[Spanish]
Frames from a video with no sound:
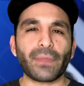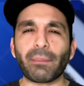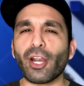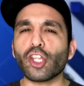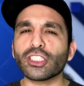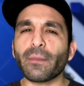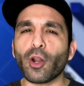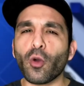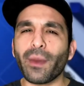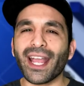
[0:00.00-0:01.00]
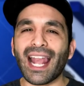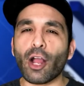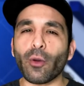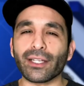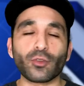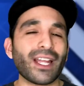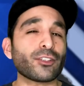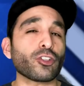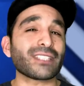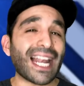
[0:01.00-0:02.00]
Pero no se preocupen que la cobertura
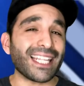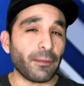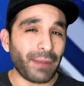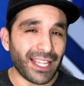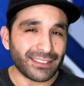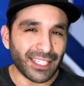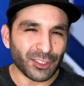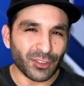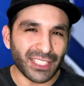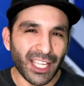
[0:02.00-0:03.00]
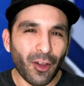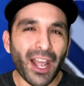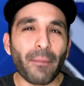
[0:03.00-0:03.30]
total del PlayStation 5